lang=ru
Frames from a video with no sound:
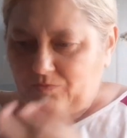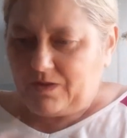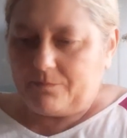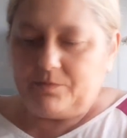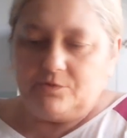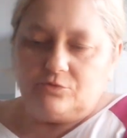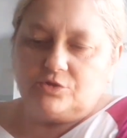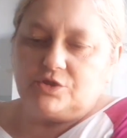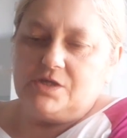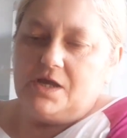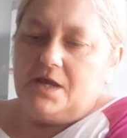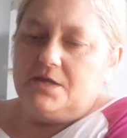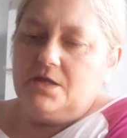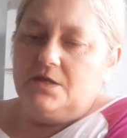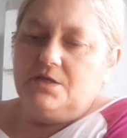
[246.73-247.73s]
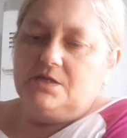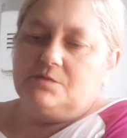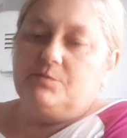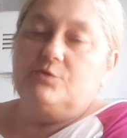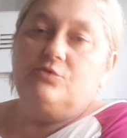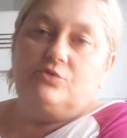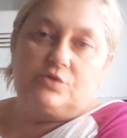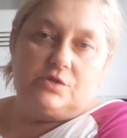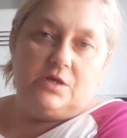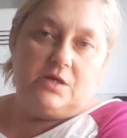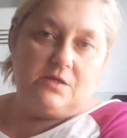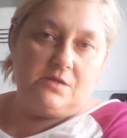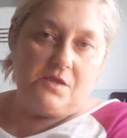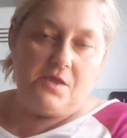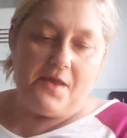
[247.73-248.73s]
Бэушные они есть
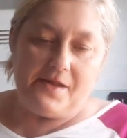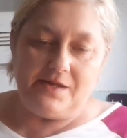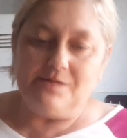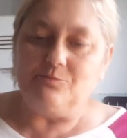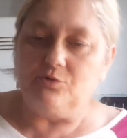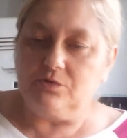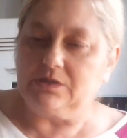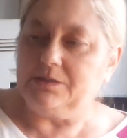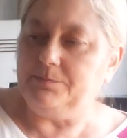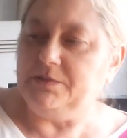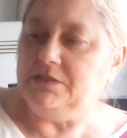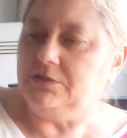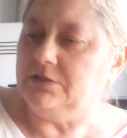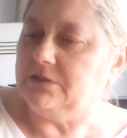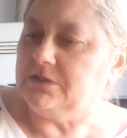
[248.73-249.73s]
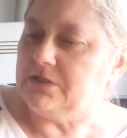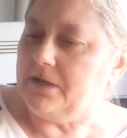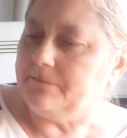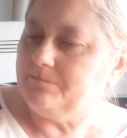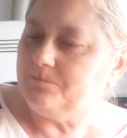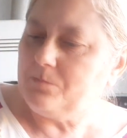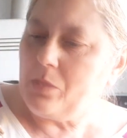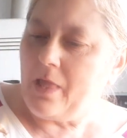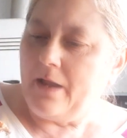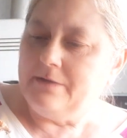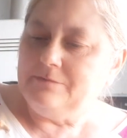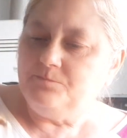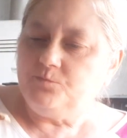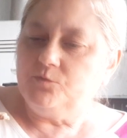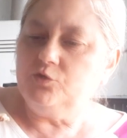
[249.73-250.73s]
бэушные. Ему копейки цена.
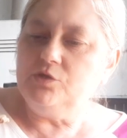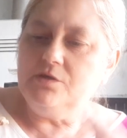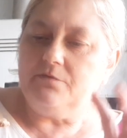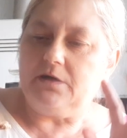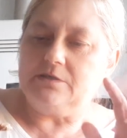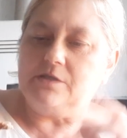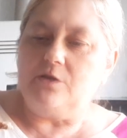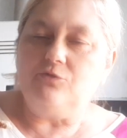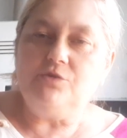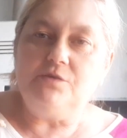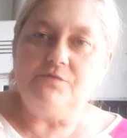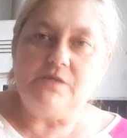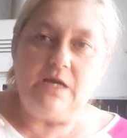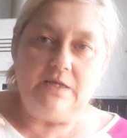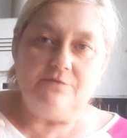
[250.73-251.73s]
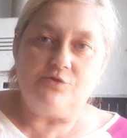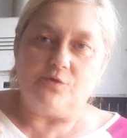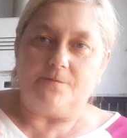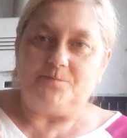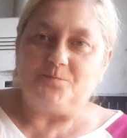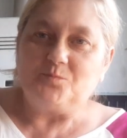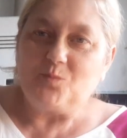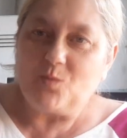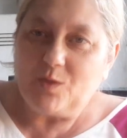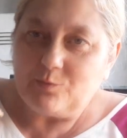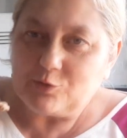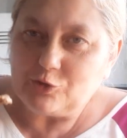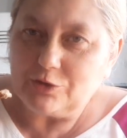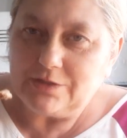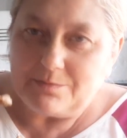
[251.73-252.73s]
Ну, неважно, люди взяли все.
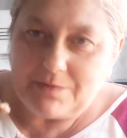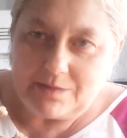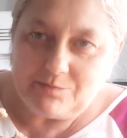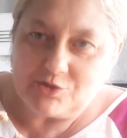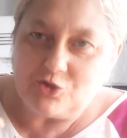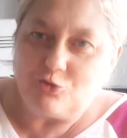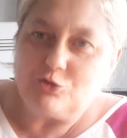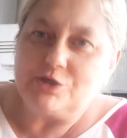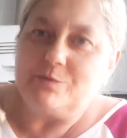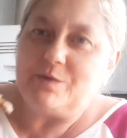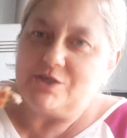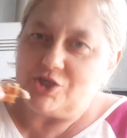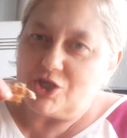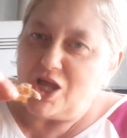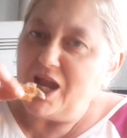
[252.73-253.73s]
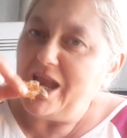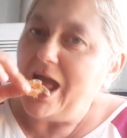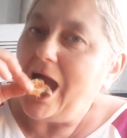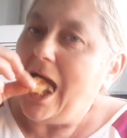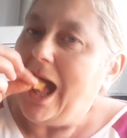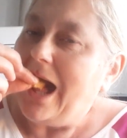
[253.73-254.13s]
Пошел до мамы, гроши посчитали.